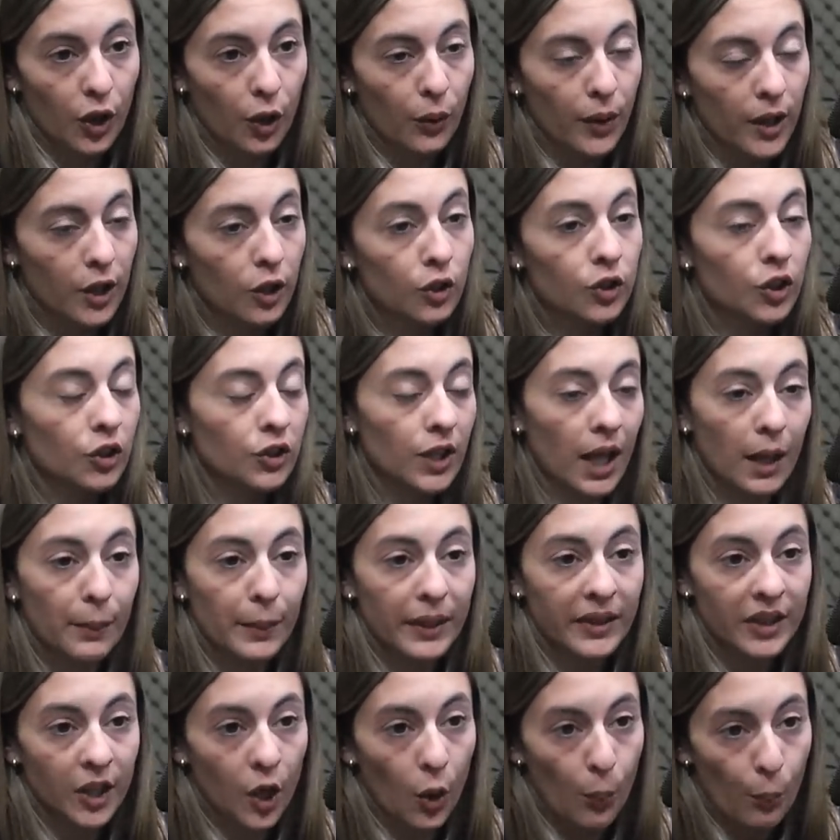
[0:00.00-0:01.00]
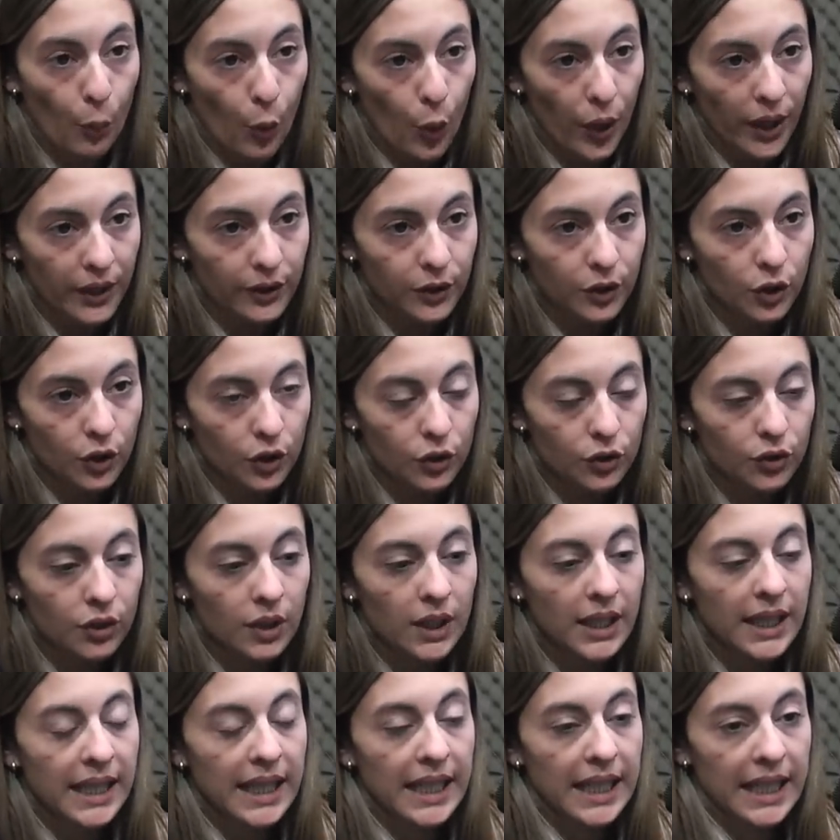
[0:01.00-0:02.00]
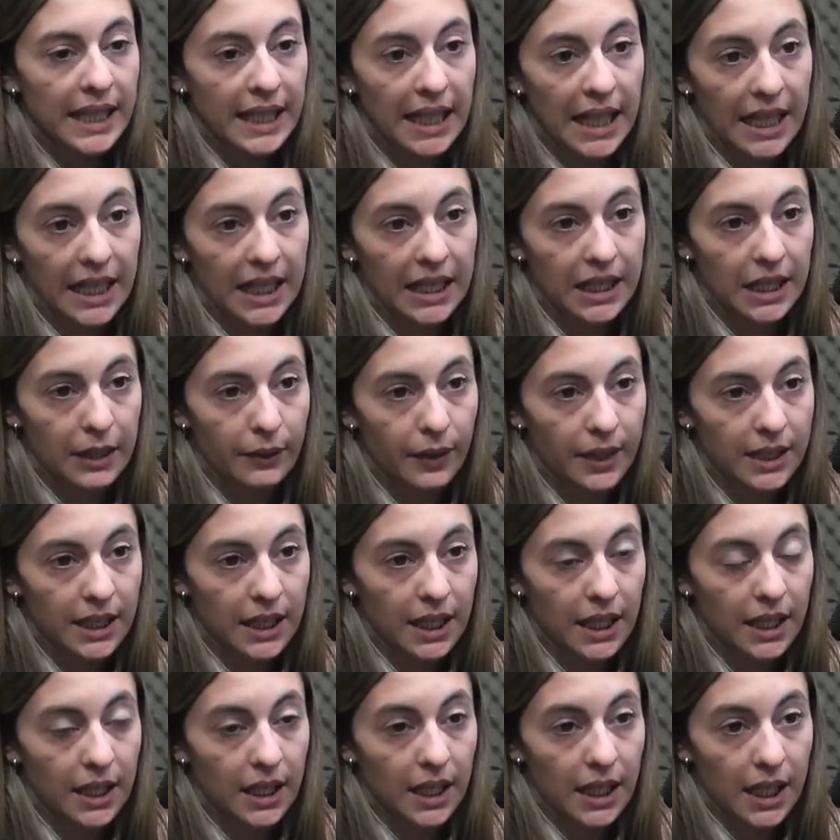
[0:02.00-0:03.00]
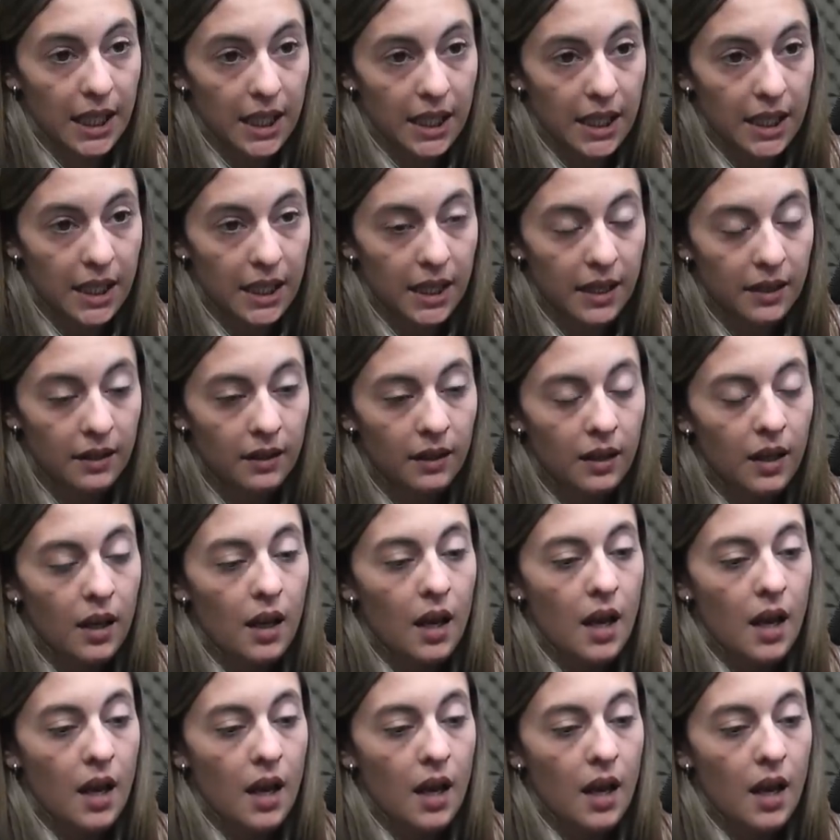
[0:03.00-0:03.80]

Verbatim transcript: gobierno totalmente opuestos que la gente va a tener que elegir.